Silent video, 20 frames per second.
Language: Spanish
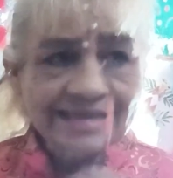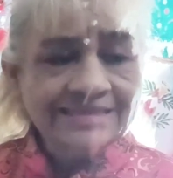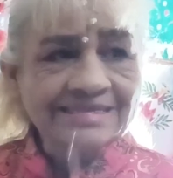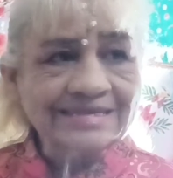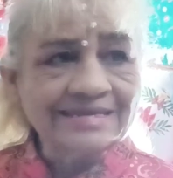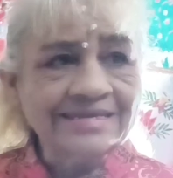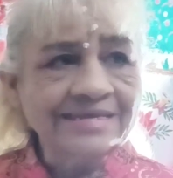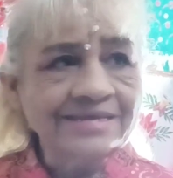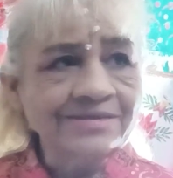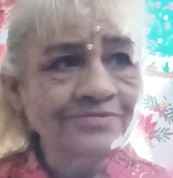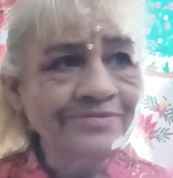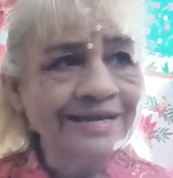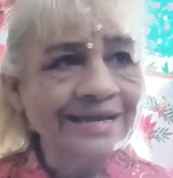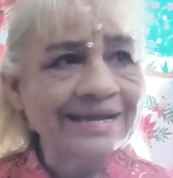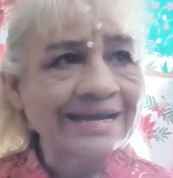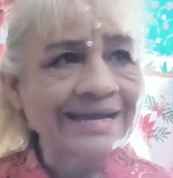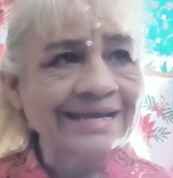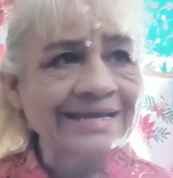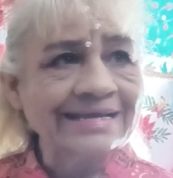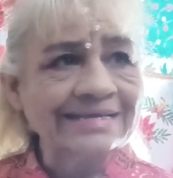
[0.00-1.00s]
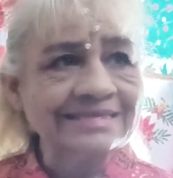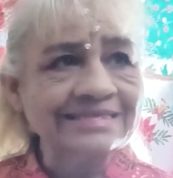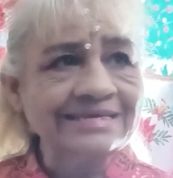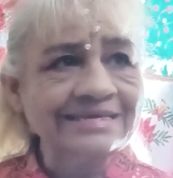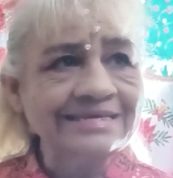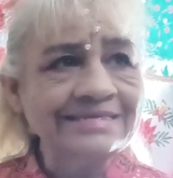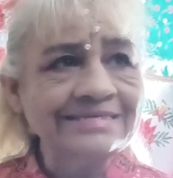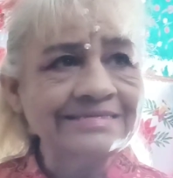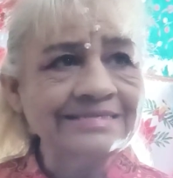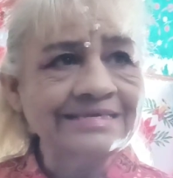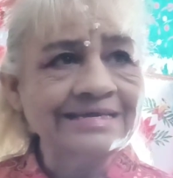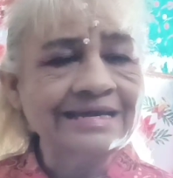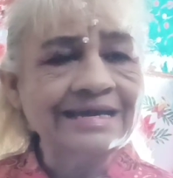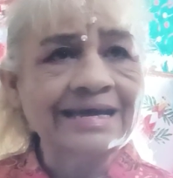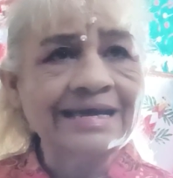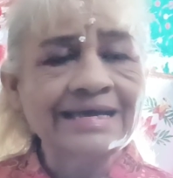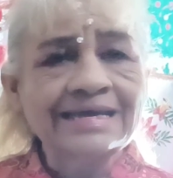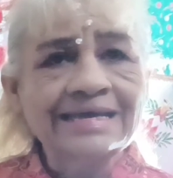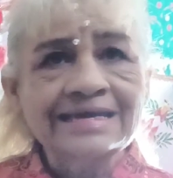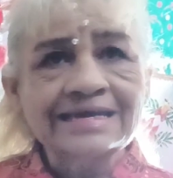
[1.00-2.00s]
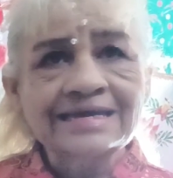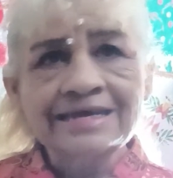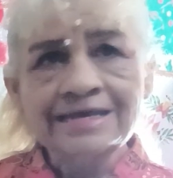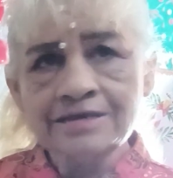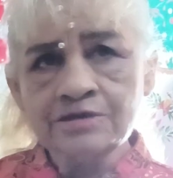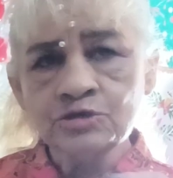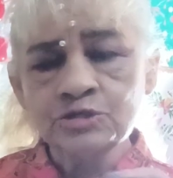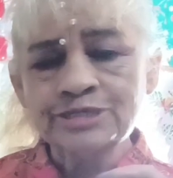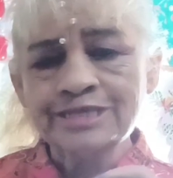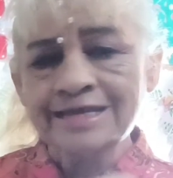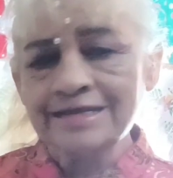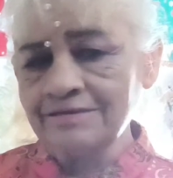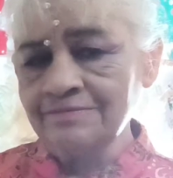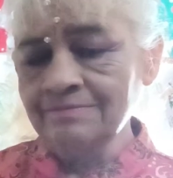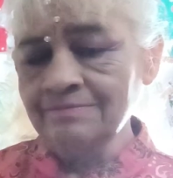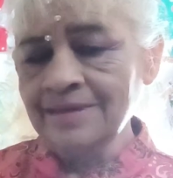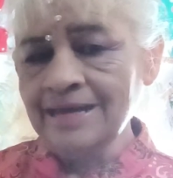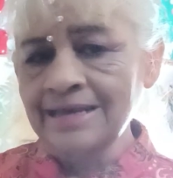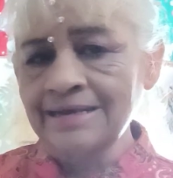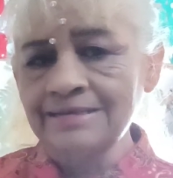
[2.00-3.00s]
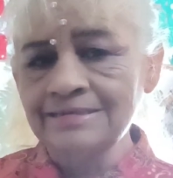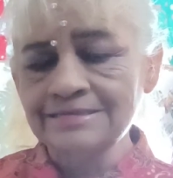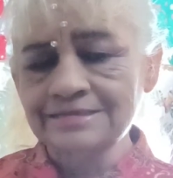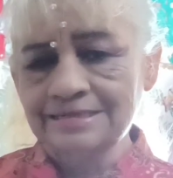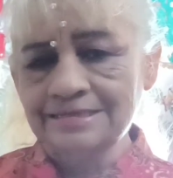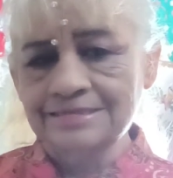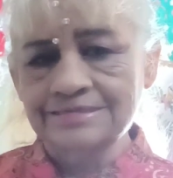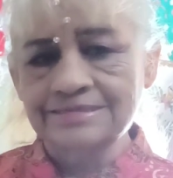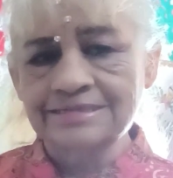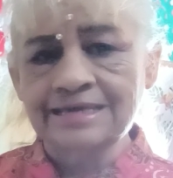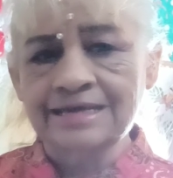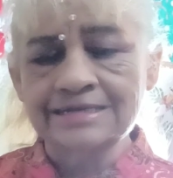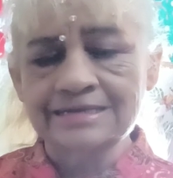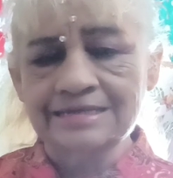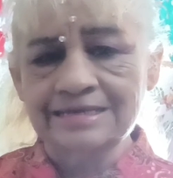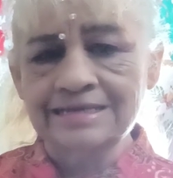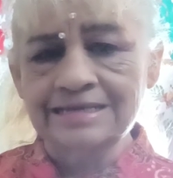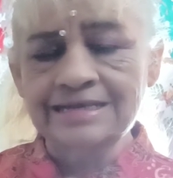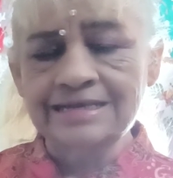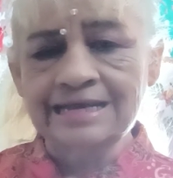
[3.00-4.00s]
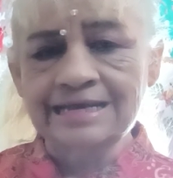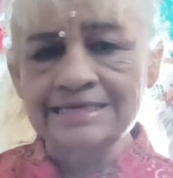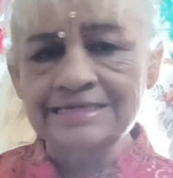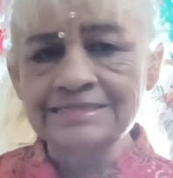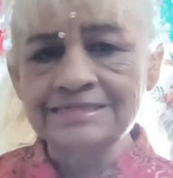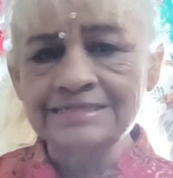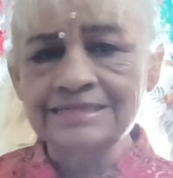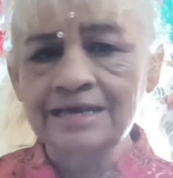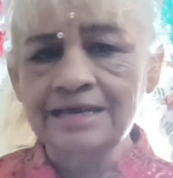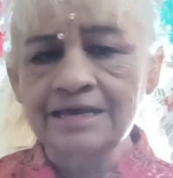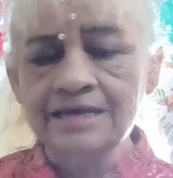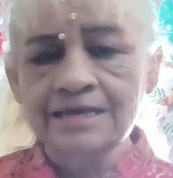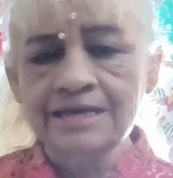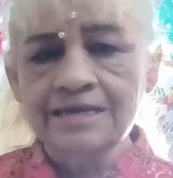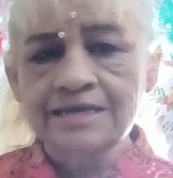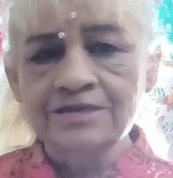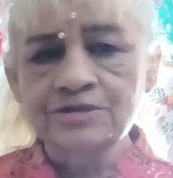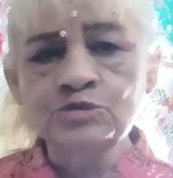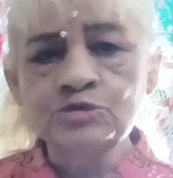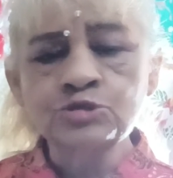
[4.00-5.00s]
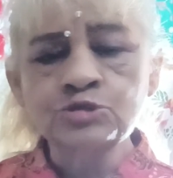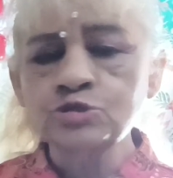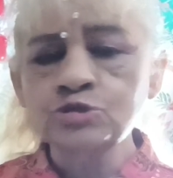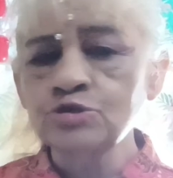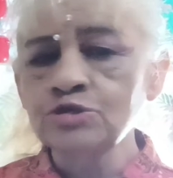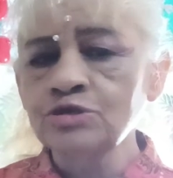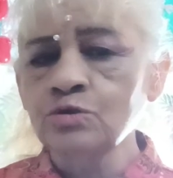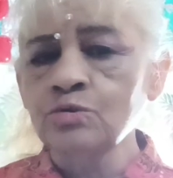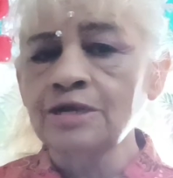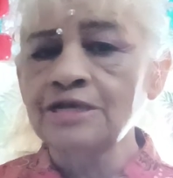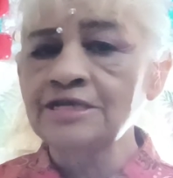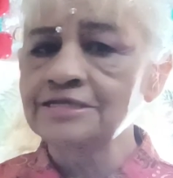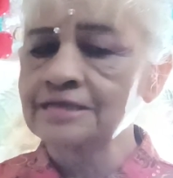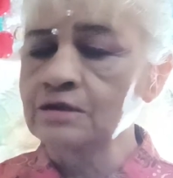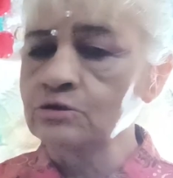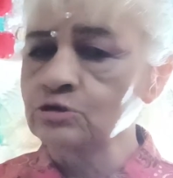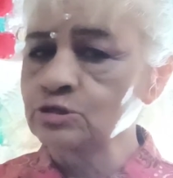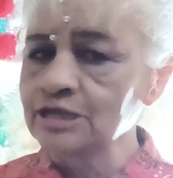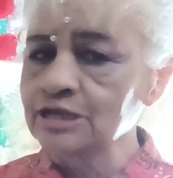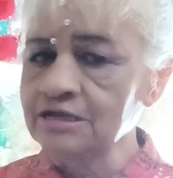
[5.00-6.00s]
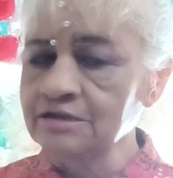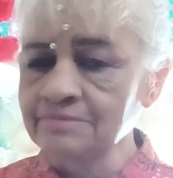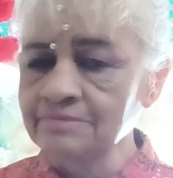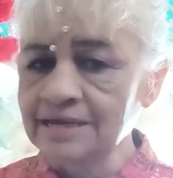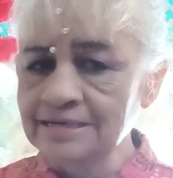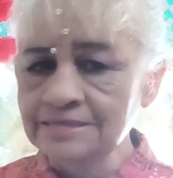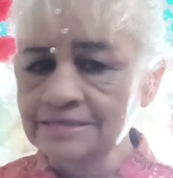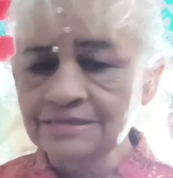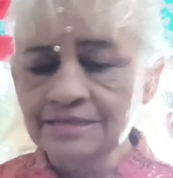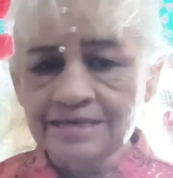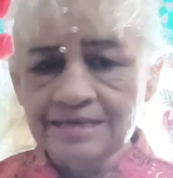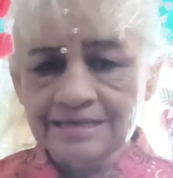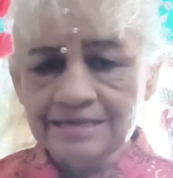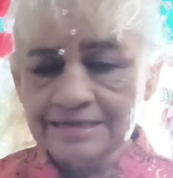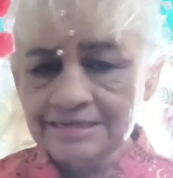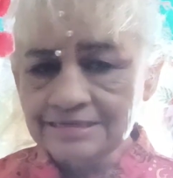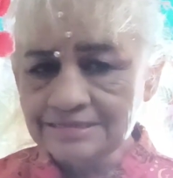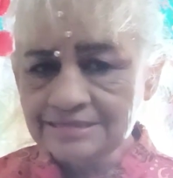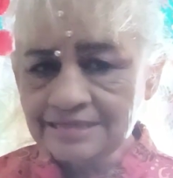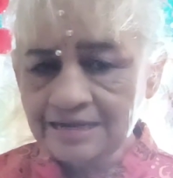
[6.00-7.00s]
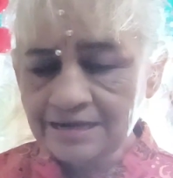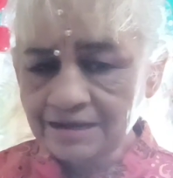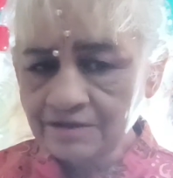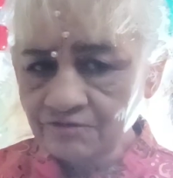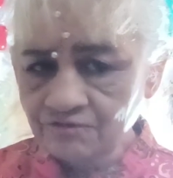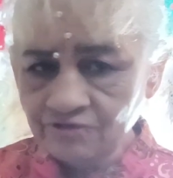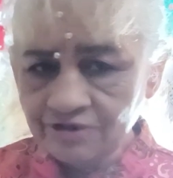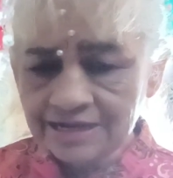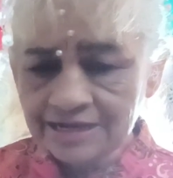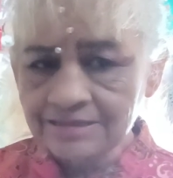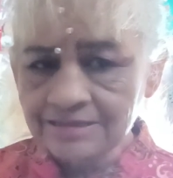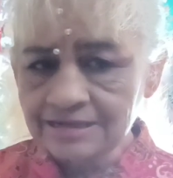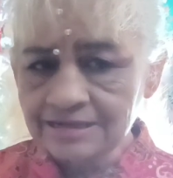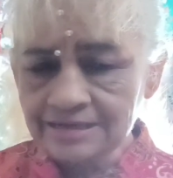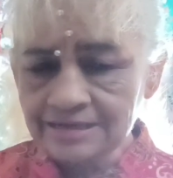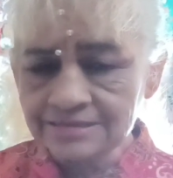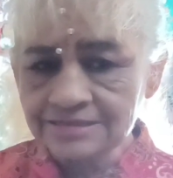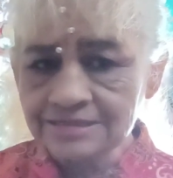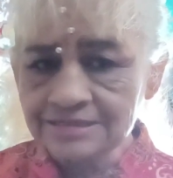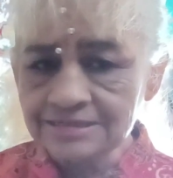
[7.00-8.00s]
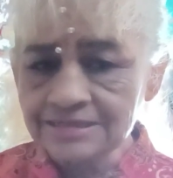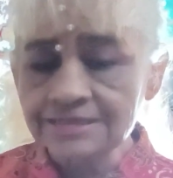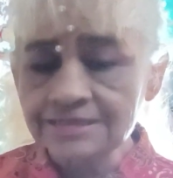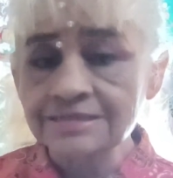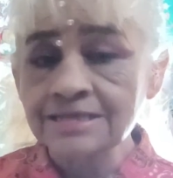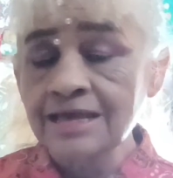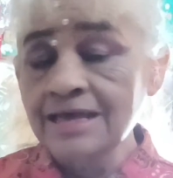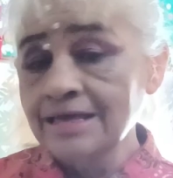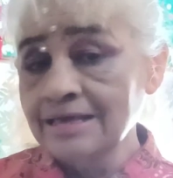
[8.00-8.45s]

tener una característica que los animales que están en la isla no son iguales a los animales que están afuera de las islas.